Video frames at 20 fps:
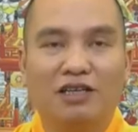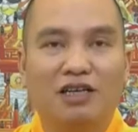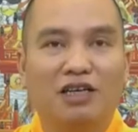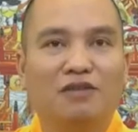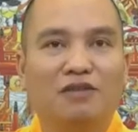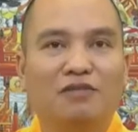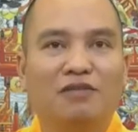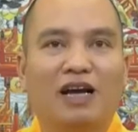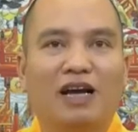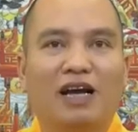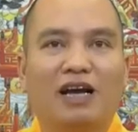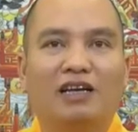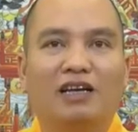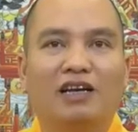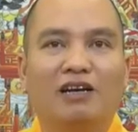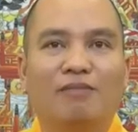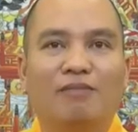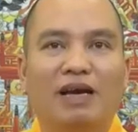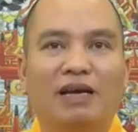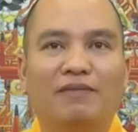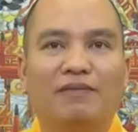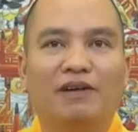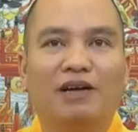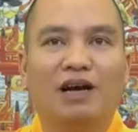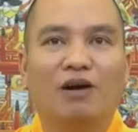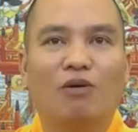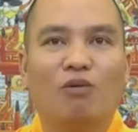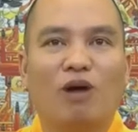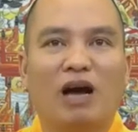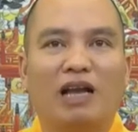rưng và nước mắt và
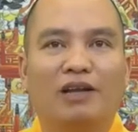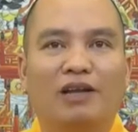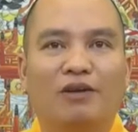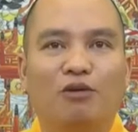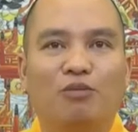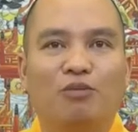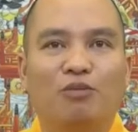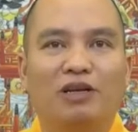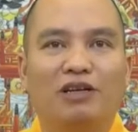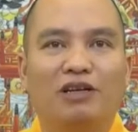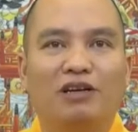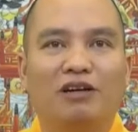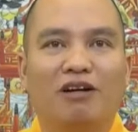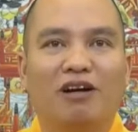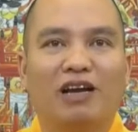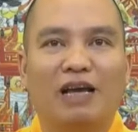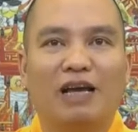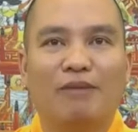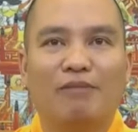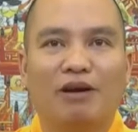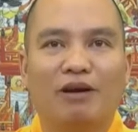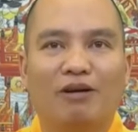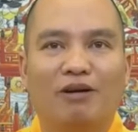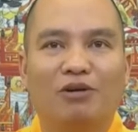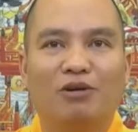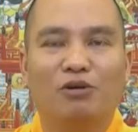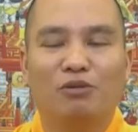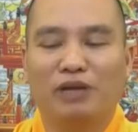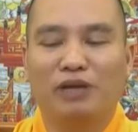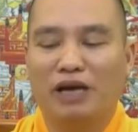khóc òa để ôm lấy đứa con hai mẹ
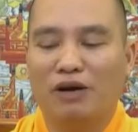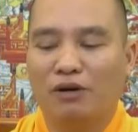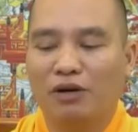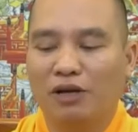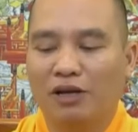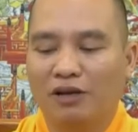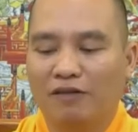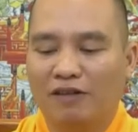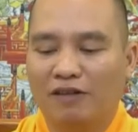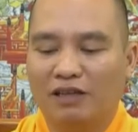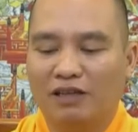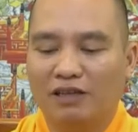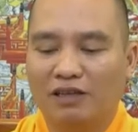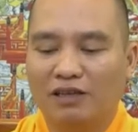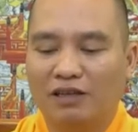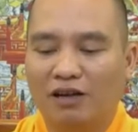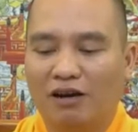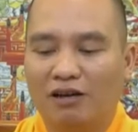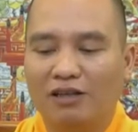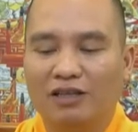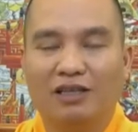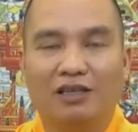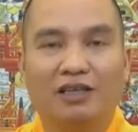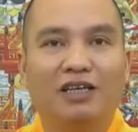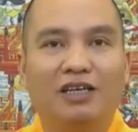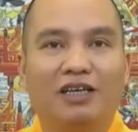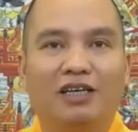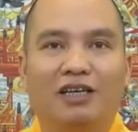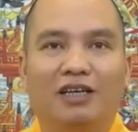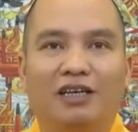con ôm nhau và từ đó trở
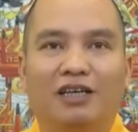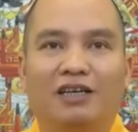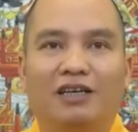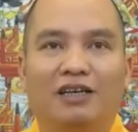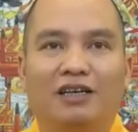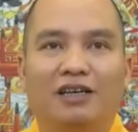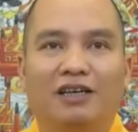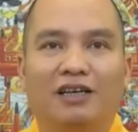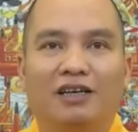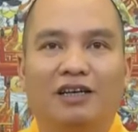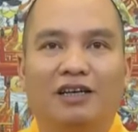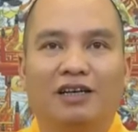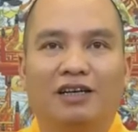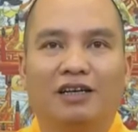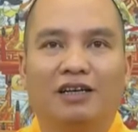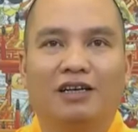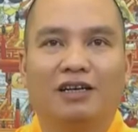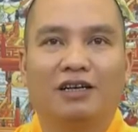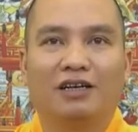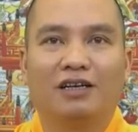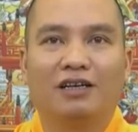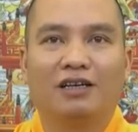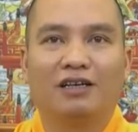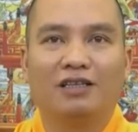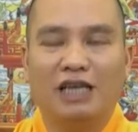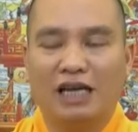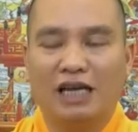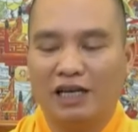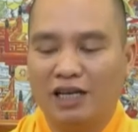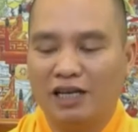đi
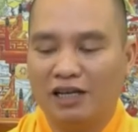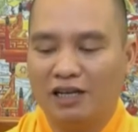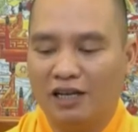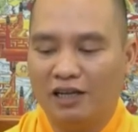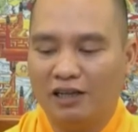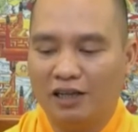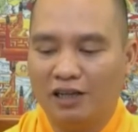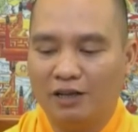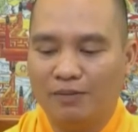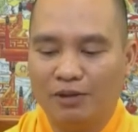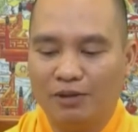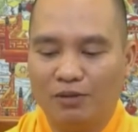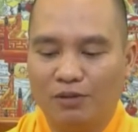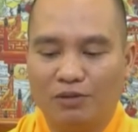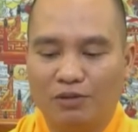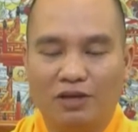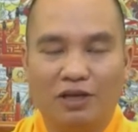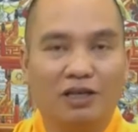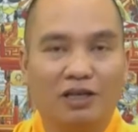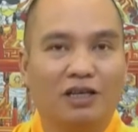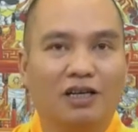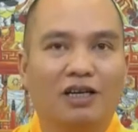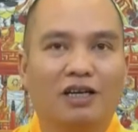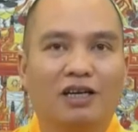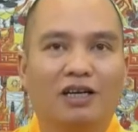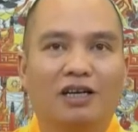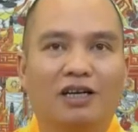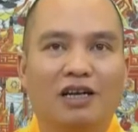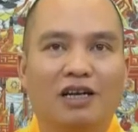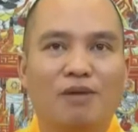gia đình lại tiếp tục được ừ,
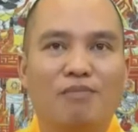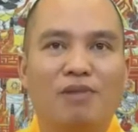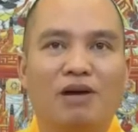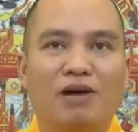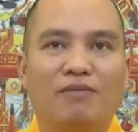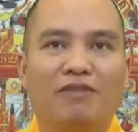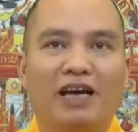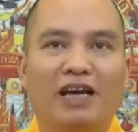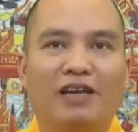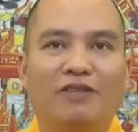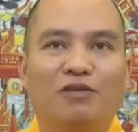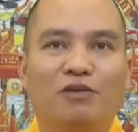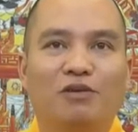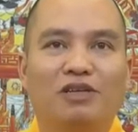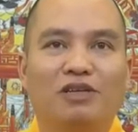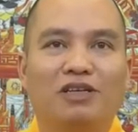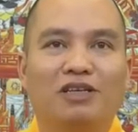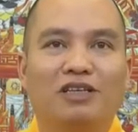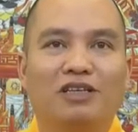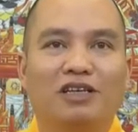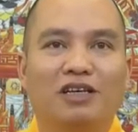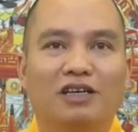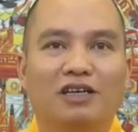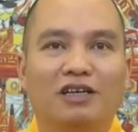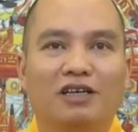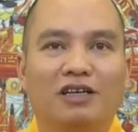đầm ấm và hạnh phúc như trước